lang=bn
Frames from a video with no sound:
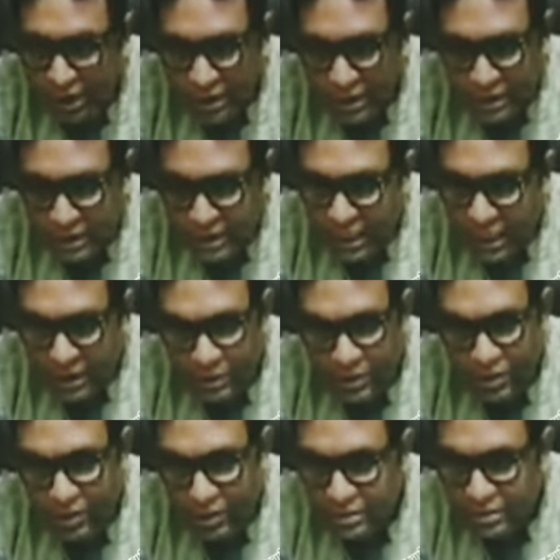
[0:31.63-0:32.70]
যে জাজমেন্ট
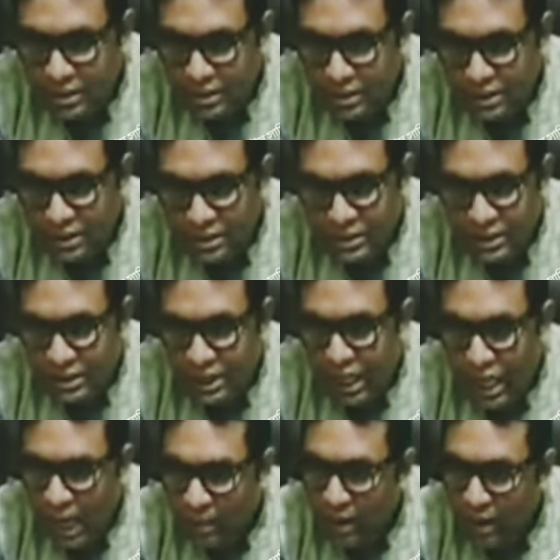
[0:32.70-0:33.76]
হয়েছে সেটা
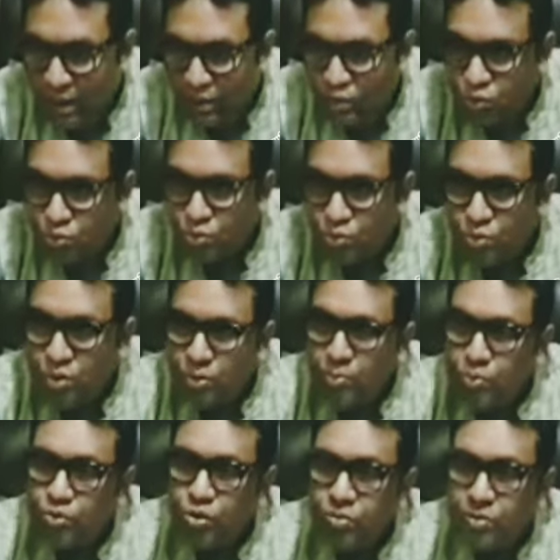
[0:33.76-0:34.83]
আবার নতুন করে
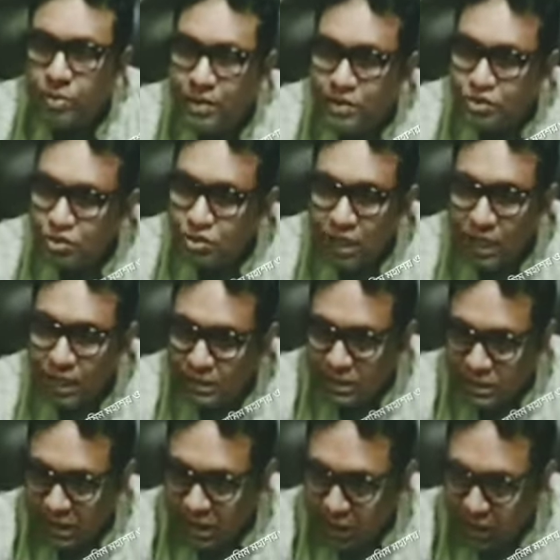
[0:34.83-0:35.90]
পুনর্বিবেচনার আর্জি
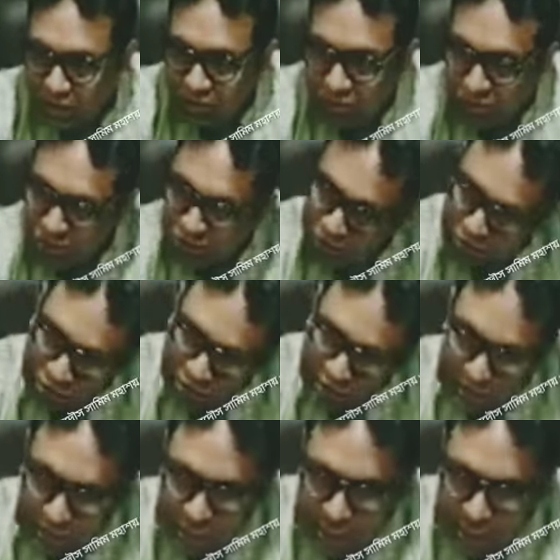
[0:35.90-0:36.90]
জানানো সেটা